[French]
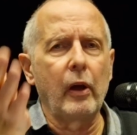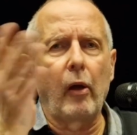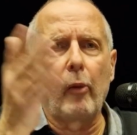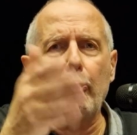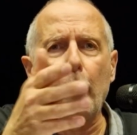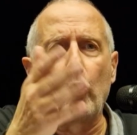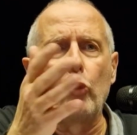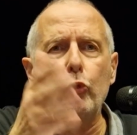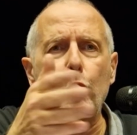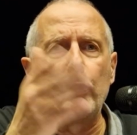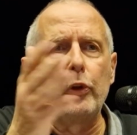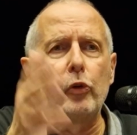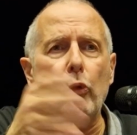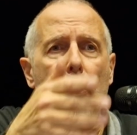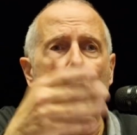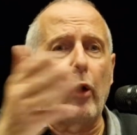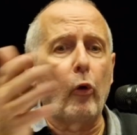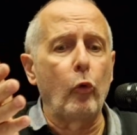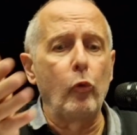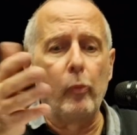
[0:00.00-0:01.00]
un produit de
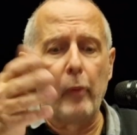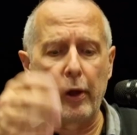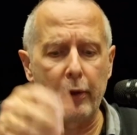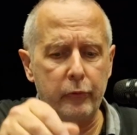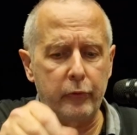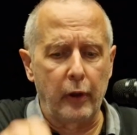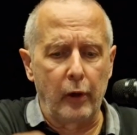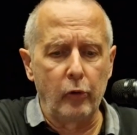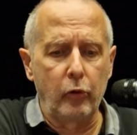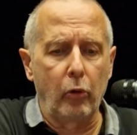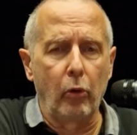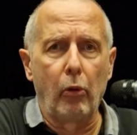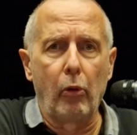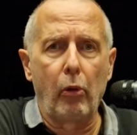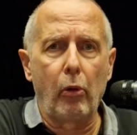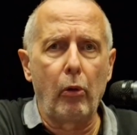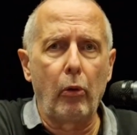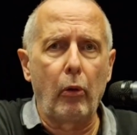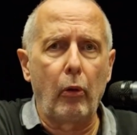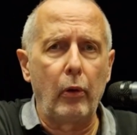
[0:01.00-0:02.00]
l'art humain tel que
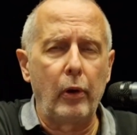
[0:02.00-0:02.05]
euh,